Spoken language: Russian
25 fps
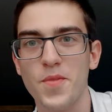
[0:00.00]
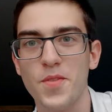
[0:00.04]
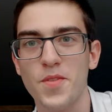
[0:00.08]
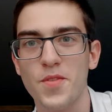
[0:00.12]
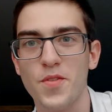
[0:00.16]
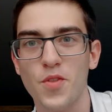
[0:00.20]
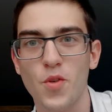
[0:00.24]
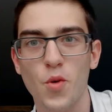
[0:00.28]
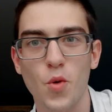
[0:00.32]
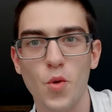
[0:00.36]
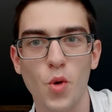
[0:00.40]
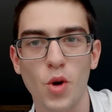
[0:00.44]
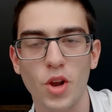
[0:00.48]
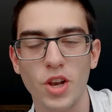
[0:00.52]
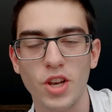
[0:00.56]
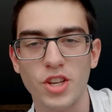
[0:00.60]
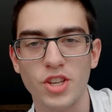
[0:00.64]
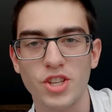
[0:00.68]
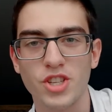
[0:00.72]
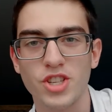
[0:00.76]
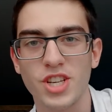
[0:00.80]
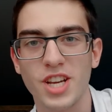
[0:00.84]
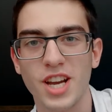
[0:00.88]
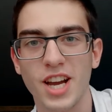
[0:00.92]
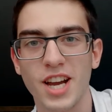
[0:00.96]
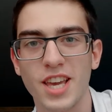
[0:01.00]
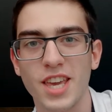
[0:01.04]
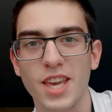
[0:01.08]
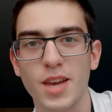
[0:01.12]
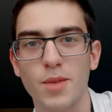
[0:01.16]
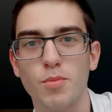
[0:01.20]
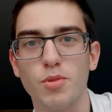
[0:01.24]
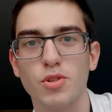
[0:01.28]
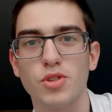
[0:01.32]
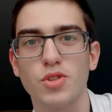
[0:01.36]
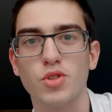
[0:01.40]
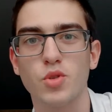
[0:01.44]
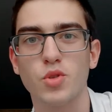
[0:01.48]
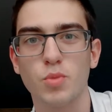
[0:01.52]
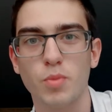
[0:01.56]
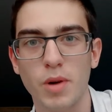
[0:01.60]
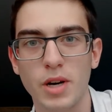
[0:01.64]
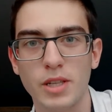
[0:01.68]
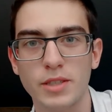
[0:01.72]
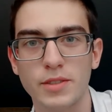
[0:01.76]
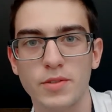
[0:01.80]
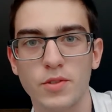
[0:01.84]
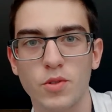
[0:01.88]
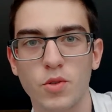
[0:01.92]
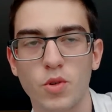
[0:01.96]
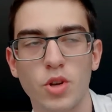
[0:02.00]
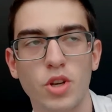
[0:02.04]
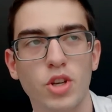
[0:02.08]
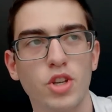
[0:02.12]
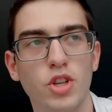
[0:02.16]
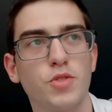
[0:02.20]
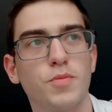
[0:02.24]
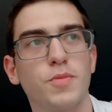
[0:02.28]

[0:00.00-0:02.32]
в колледж, как я поступал в колледж,